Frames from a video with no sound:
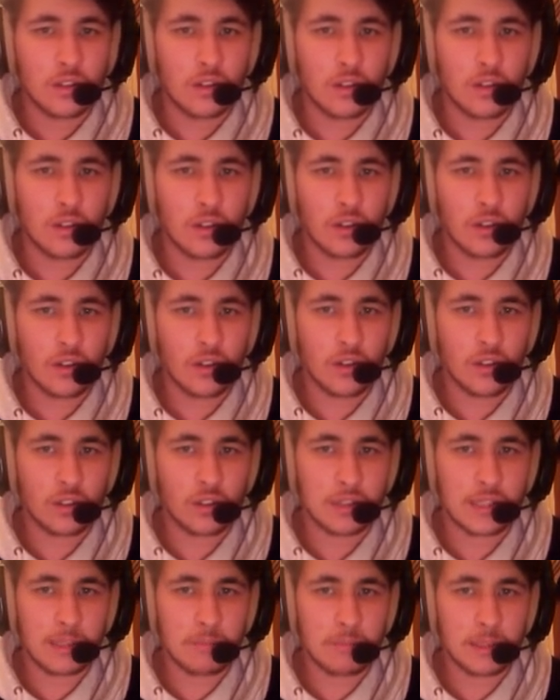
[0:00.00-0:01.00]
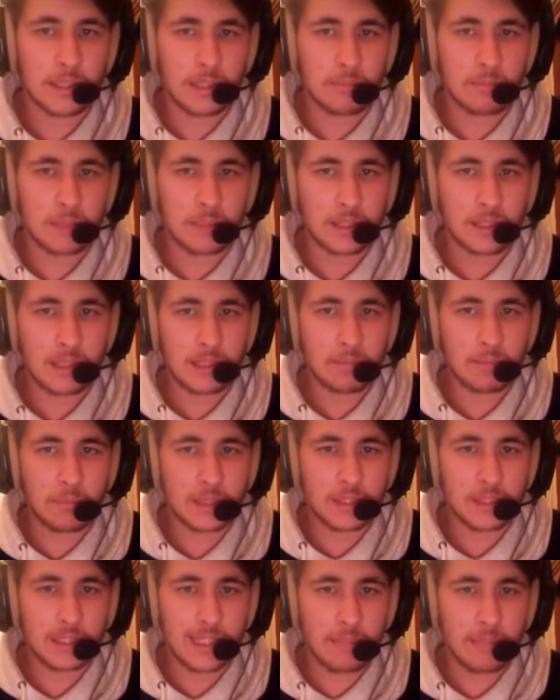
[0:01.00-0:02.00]
No, no, no, scappa, scappa, scappa,
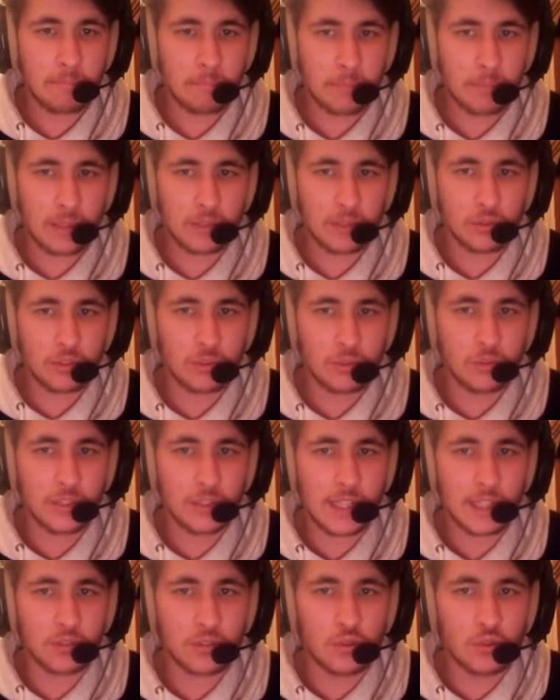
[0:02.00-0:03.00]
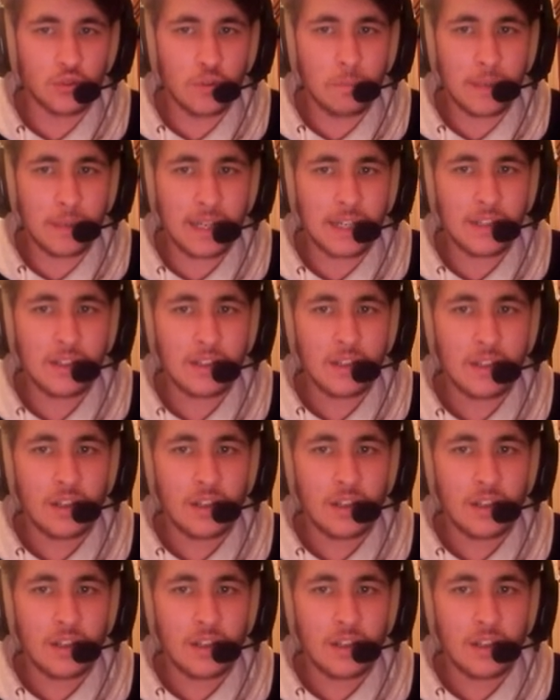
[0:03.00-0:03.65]
scappa. Usa la super.